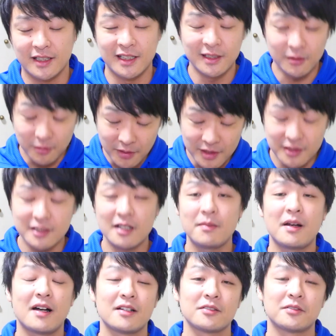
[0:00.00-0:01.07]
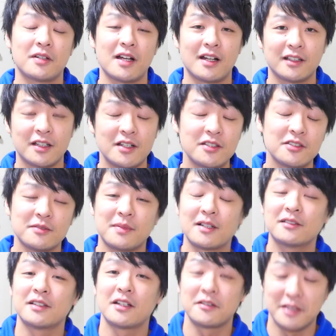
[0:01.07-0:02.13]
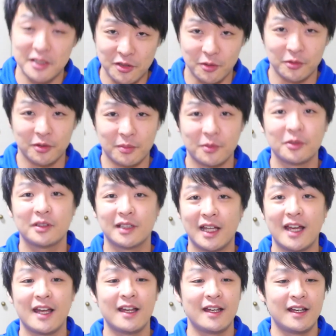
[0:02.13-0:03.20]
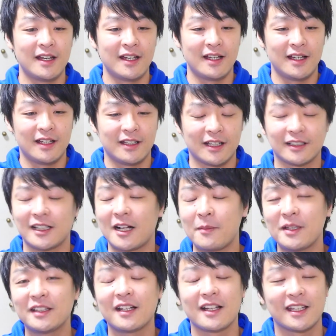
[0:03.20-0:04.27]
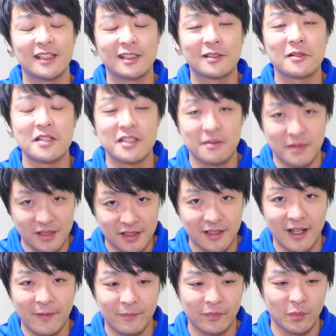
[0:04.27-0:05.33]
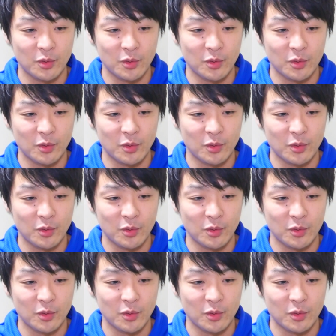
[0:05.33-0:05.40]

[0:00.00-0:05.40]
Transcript: 筋トレすれば、そりゃテニス上手くなるでしょうと思って、やたらめったら筋トレしましたね。